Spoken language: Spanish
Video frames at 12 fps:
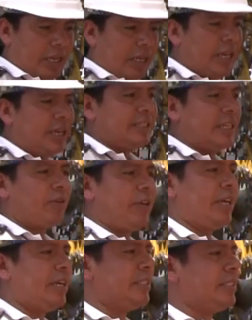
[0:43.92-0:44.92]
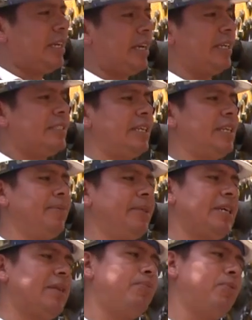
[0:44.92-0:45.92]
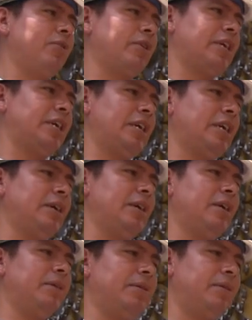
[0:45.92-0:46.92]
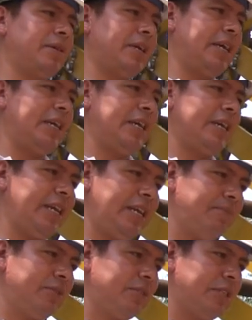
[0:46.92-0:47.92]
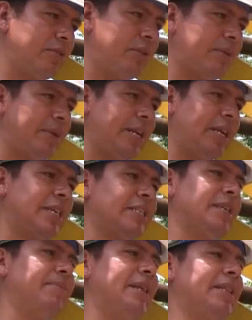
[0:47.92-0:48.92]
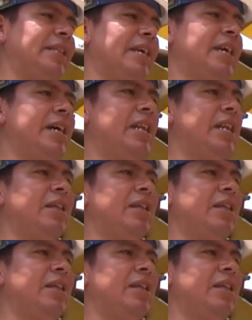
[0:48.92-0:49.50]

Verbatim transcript: Y esta rueda está hecha de metal porque queremos de alguna manera que se mantenga